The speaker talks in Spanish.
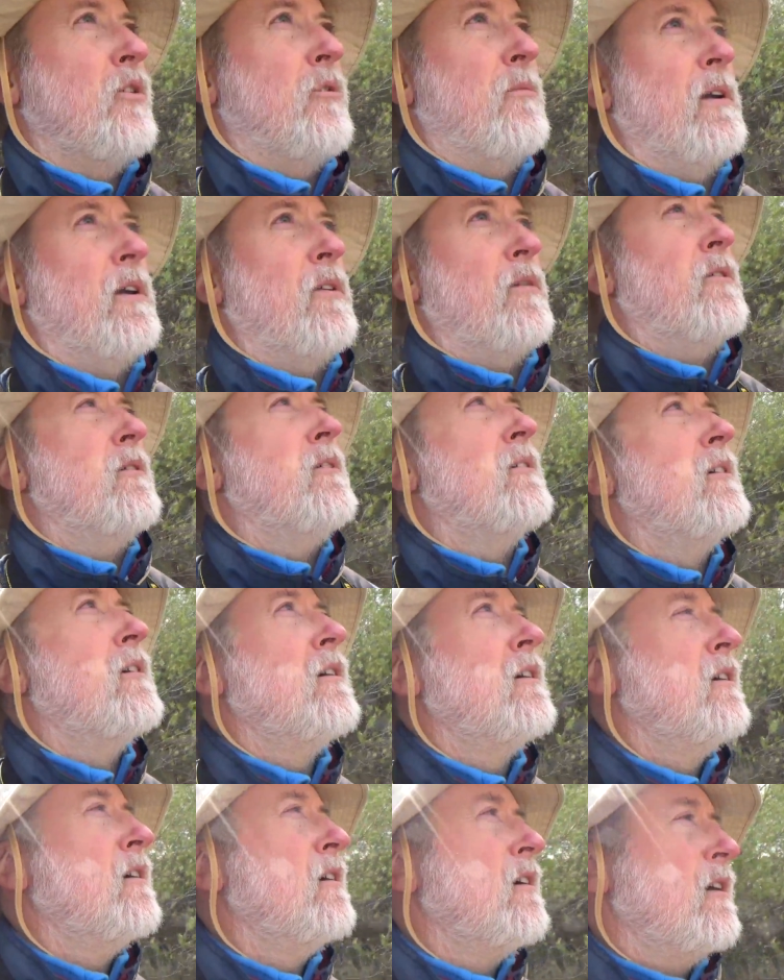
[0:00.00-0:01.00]
lo vieron
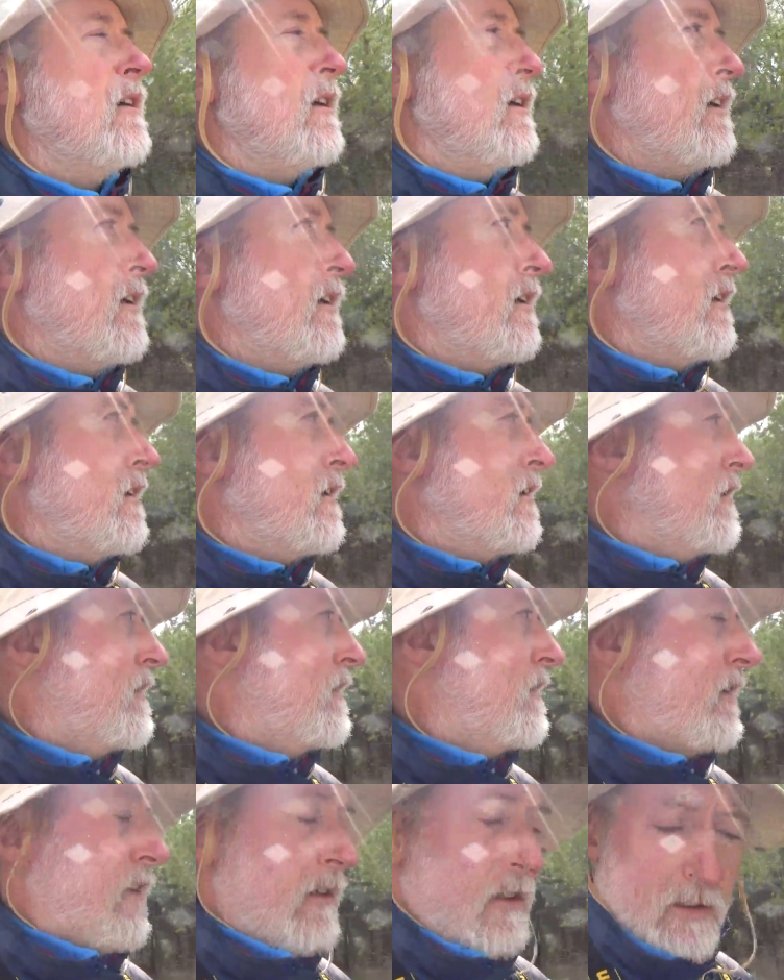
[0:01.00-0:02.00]

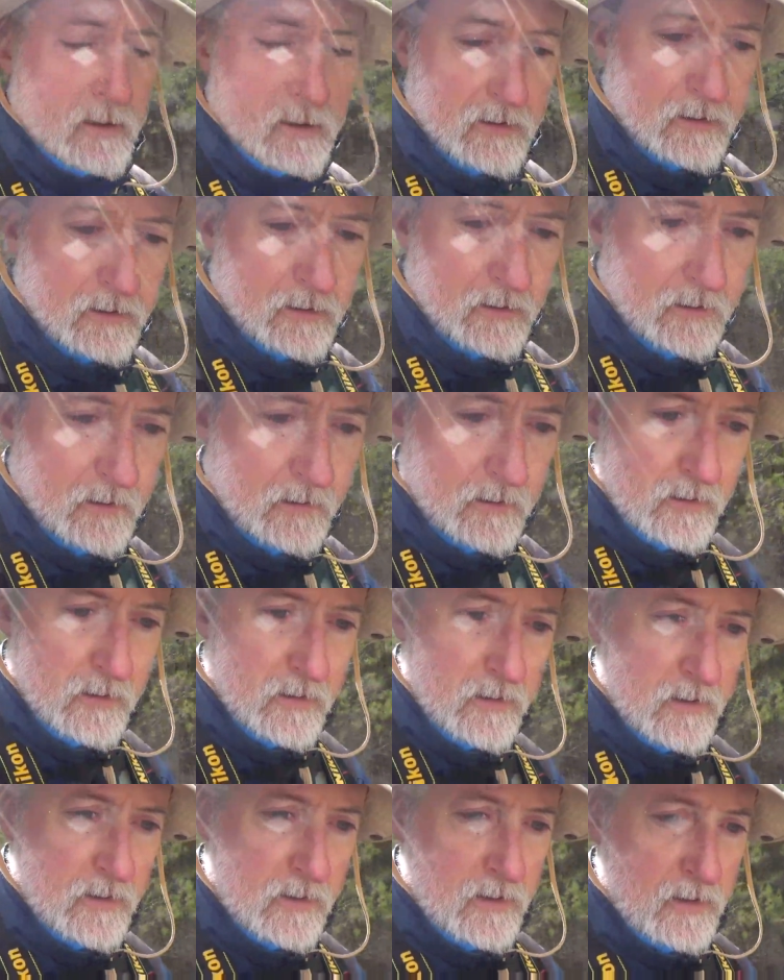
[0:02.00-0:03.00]
y,
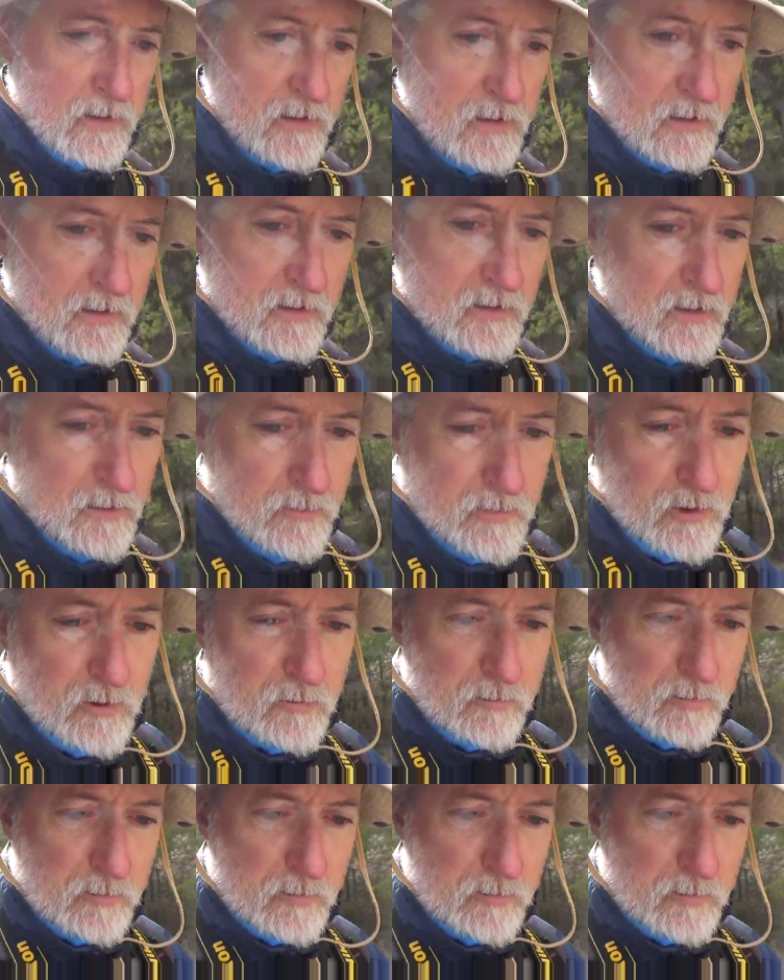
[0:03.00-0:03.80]
y bueno,